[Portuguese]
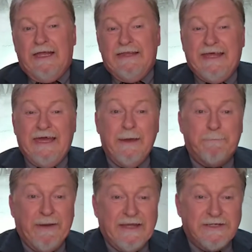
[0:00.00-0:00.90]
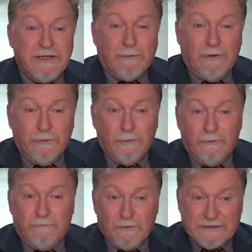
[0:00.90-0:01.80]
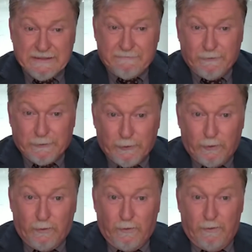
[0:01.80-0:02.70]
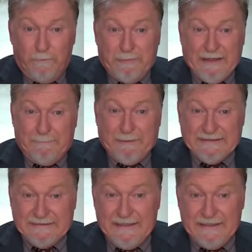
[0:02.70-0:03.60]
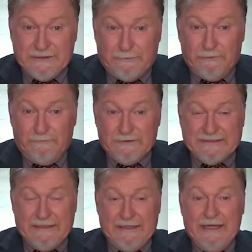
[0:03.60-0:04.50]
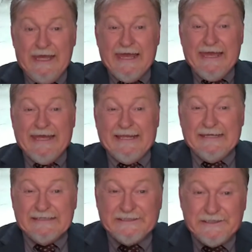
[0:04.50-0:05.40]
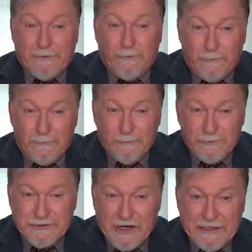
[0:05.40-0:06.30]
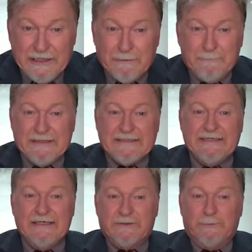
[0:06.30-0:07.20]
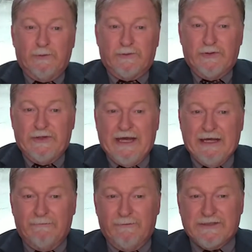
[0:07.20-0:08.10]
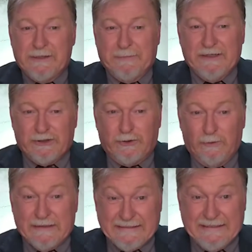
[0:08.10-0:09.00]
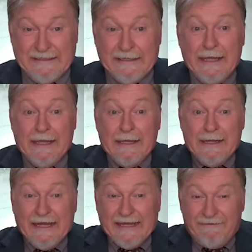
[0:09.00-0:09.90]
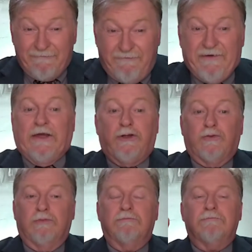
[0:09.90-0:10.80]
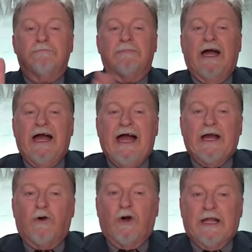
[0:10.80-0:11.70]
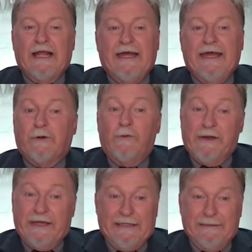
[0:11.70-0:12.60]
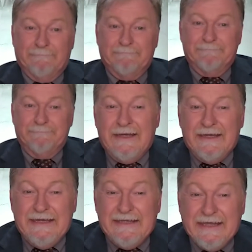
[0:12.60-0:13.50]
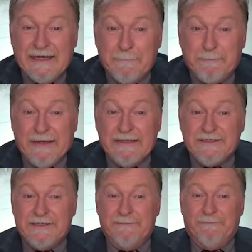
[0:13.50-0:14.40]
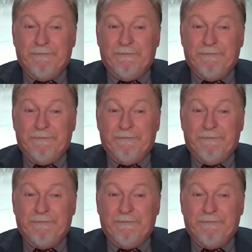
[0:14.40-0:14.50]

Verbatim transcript: De repente, quando você votou para presidente, quando você elegeu Jair Messias Bolsonaro, você pensou assim: feito, agora é com ele. E de repente,